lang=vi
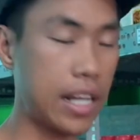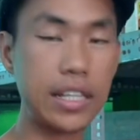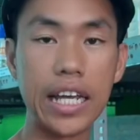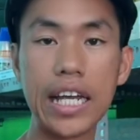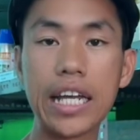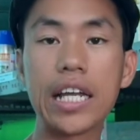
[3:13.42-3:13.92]

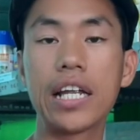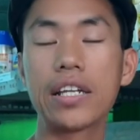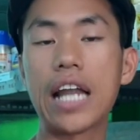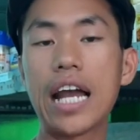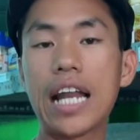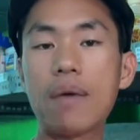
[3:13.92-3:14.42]
thì
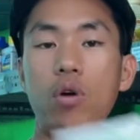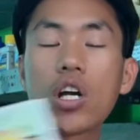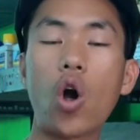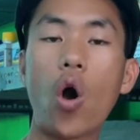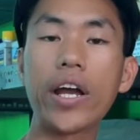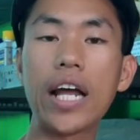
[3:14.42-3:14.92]
đây là một cái
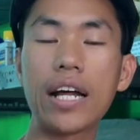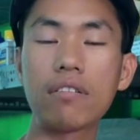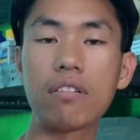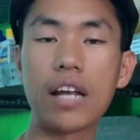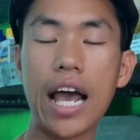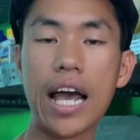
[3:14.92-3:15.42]
gói à,
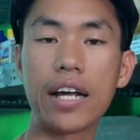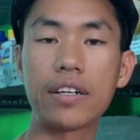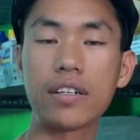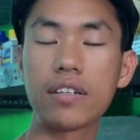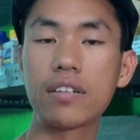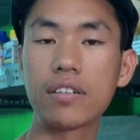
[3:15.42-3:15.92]
là
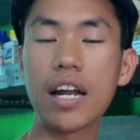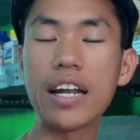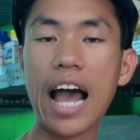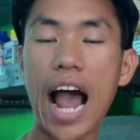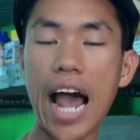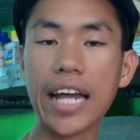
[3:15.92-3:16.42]
rất
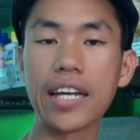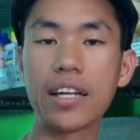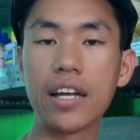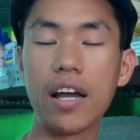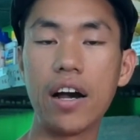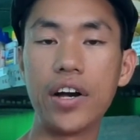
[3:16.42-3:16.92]
là hay
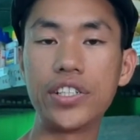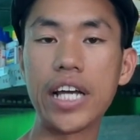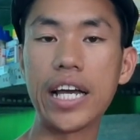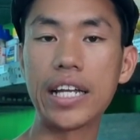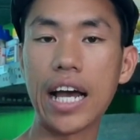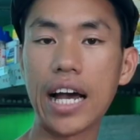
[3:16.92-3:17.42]
ở
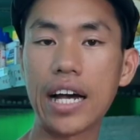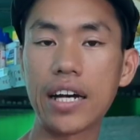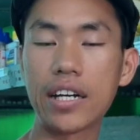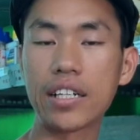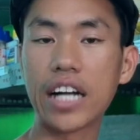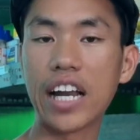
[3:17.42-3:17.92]
trên
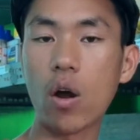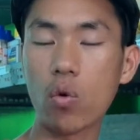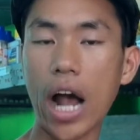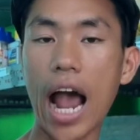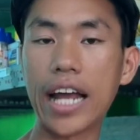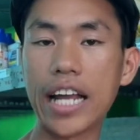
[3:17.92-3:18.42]
à, cây rau
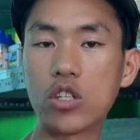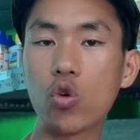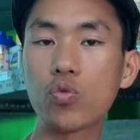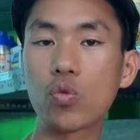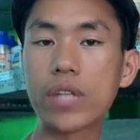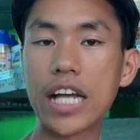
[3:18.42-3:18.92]
cải để
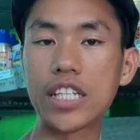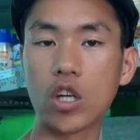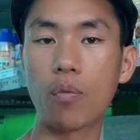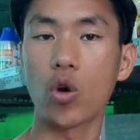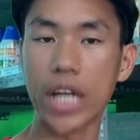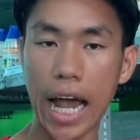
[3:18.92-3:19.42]
giúp chúng ta diệt
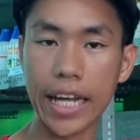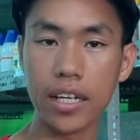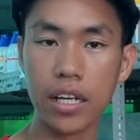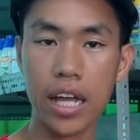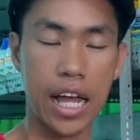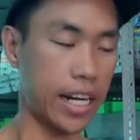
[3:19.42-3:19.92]
con bọ nhảy
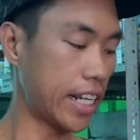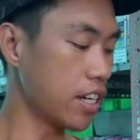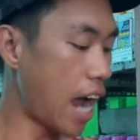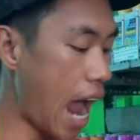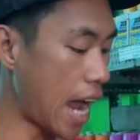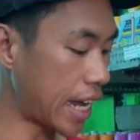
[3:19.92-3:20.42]
cái thứ
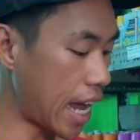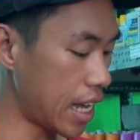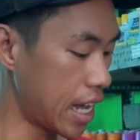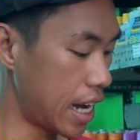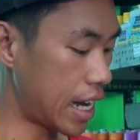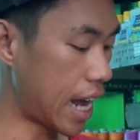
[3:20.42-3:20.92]
hai ấy
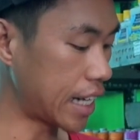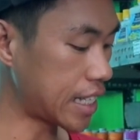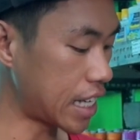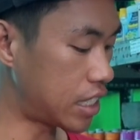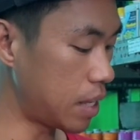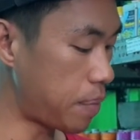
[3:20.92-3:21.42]
là cái
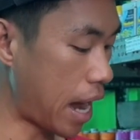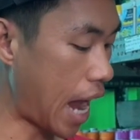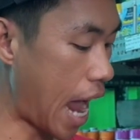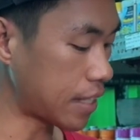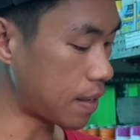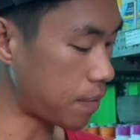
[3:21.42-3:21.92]
chai xi bạc
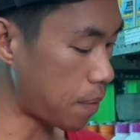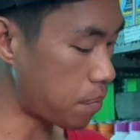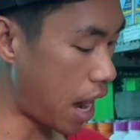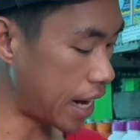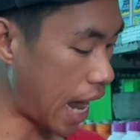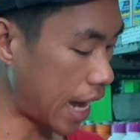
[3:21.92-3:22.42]

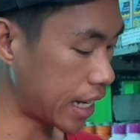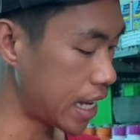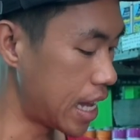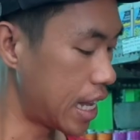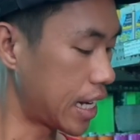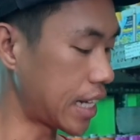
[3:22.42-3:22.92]
250 này
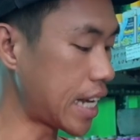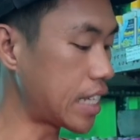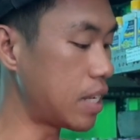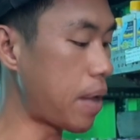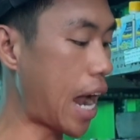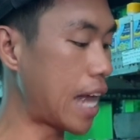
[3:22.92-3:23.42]
cái chai
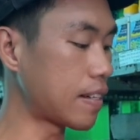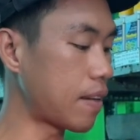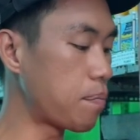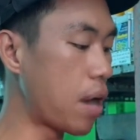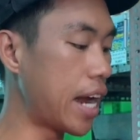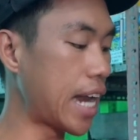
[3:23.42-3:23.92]
xi bạc
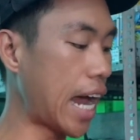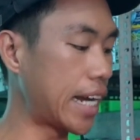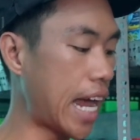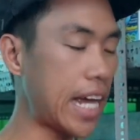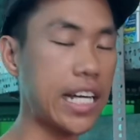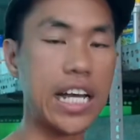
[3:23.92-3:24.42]
250 này
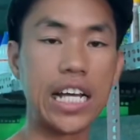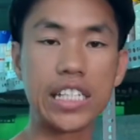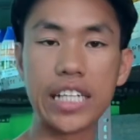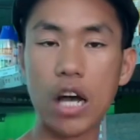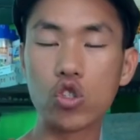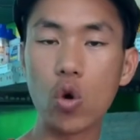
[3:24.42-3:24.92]
ấy
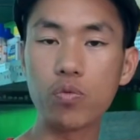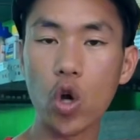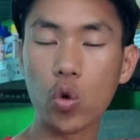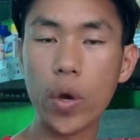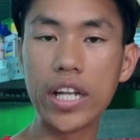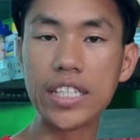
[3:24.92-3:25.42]
sẽ giúp cho
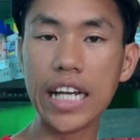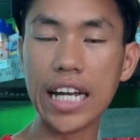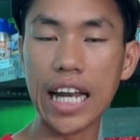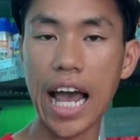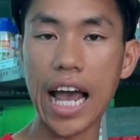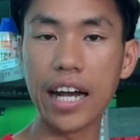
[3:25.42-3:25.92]
quý anh chị
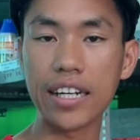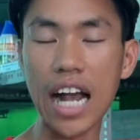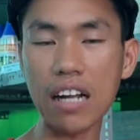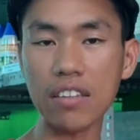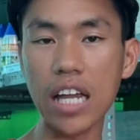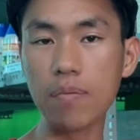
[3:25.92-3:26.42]
là
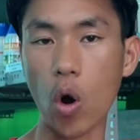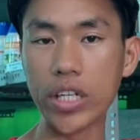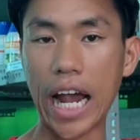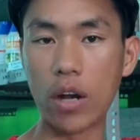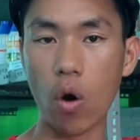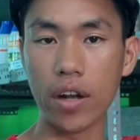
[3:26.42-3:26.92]
khắc tinh bọ
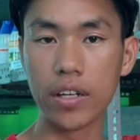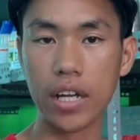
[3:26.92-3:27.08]
nhảy luôn